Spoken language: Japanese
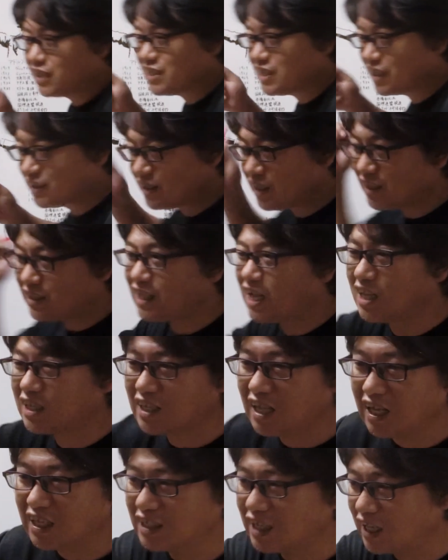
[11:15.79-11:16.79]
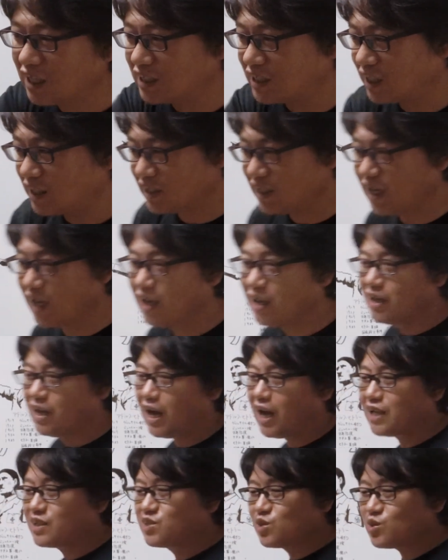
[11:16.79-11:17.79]
いにやってダンダンダンってやって
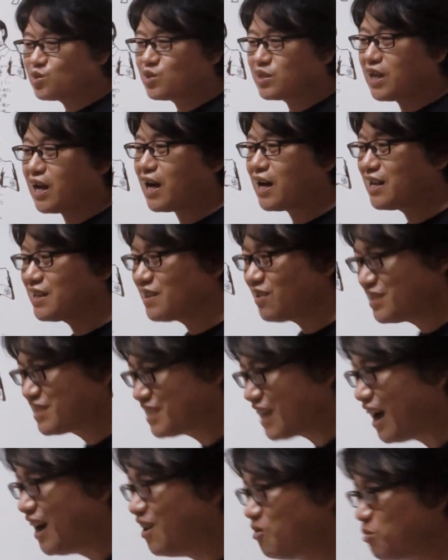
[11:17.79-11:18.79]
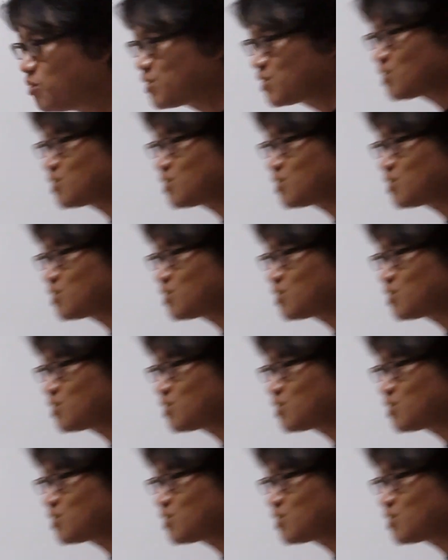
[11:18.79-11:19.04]
あちょっとやられたじゃあもうちょっ